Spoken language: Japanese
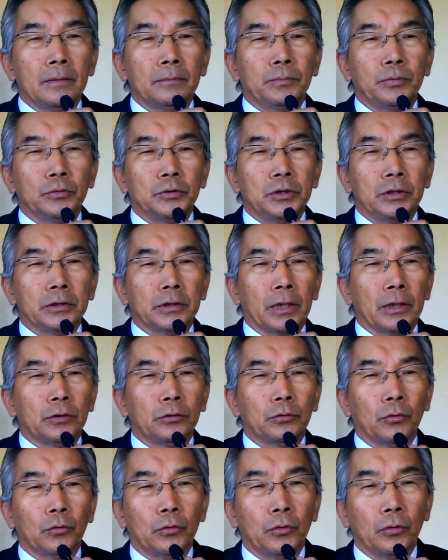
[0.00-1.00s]
プーチン大
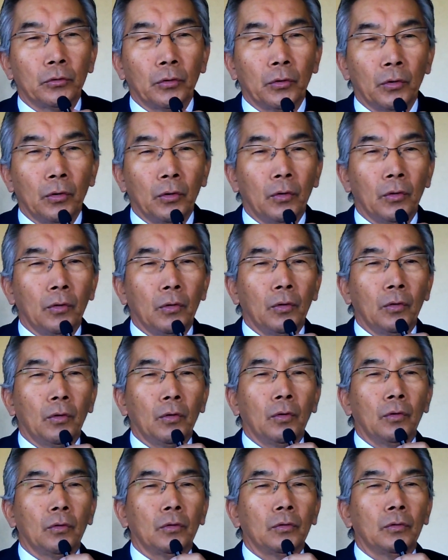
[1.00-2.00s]
統領
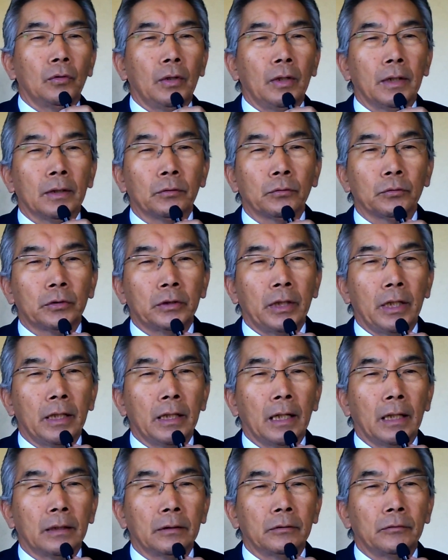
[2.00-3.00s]
のあの提
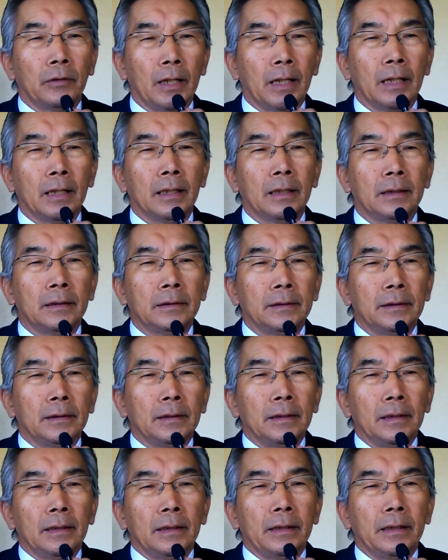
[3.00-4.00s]
案は、
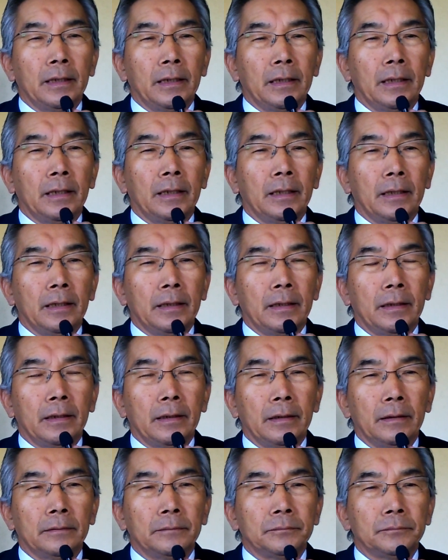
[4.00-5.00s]

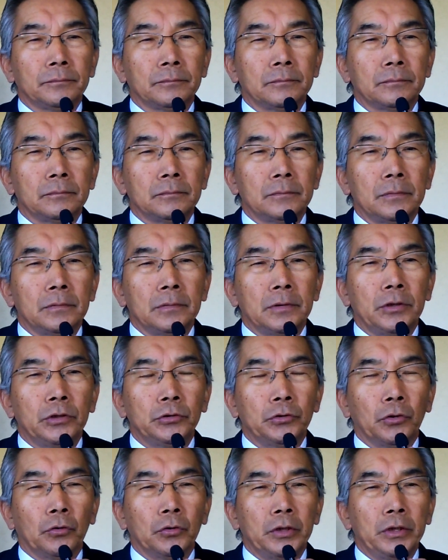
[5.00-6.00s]
えー、
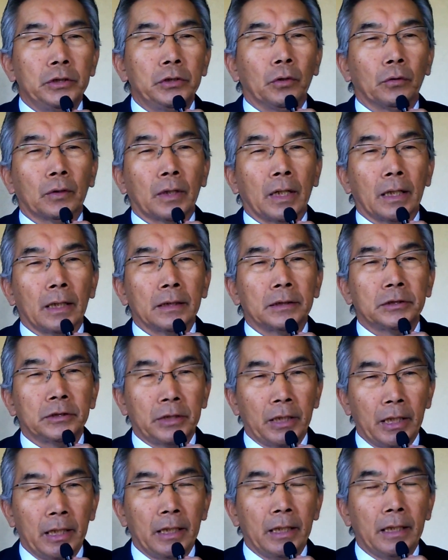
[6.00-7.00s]
非常に評価し
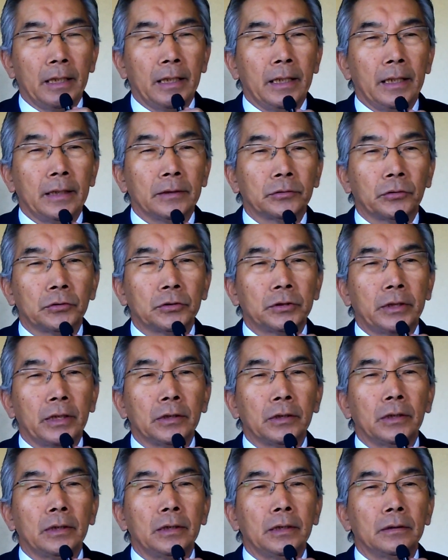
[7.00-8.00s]
てそし
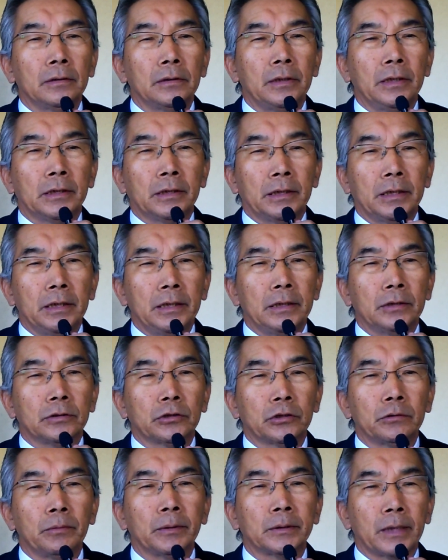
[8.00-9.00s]
て一気に
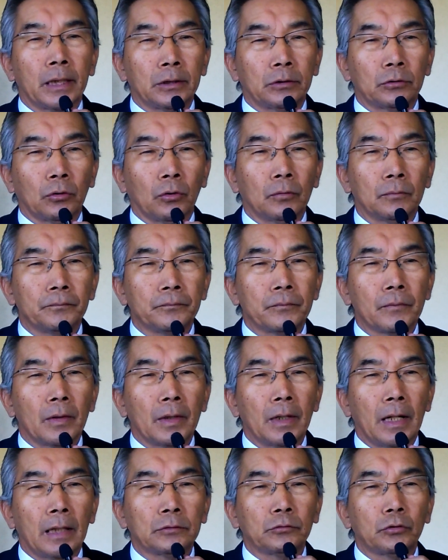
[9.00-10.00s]
進めたいと
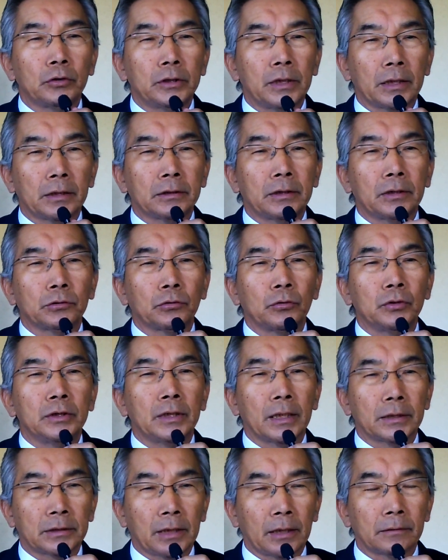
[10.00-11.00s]
後になってそう言い
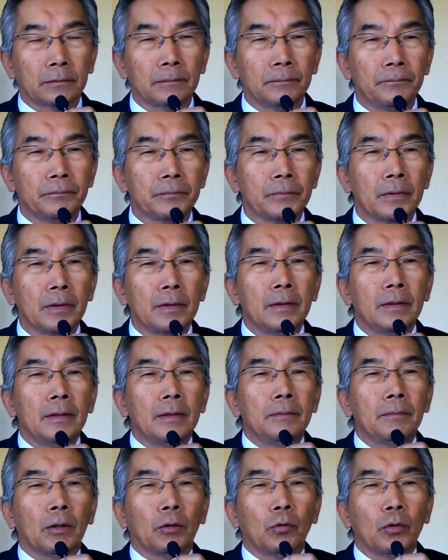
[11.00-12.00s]
出した、
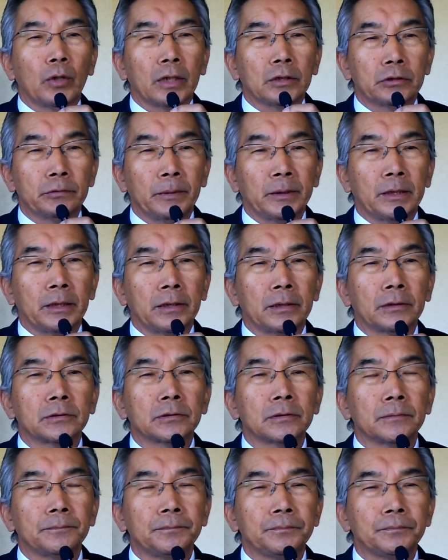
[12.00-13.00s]
まあ、これが全てで
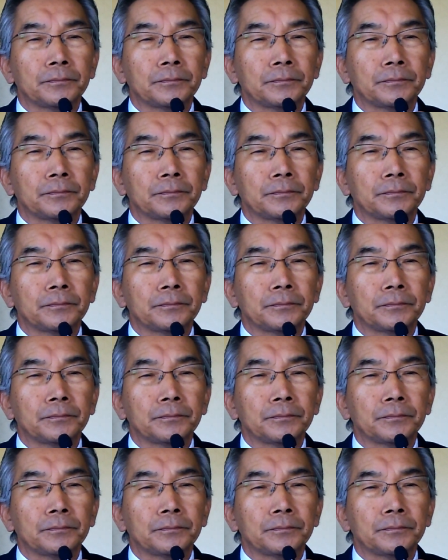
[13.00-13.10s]
す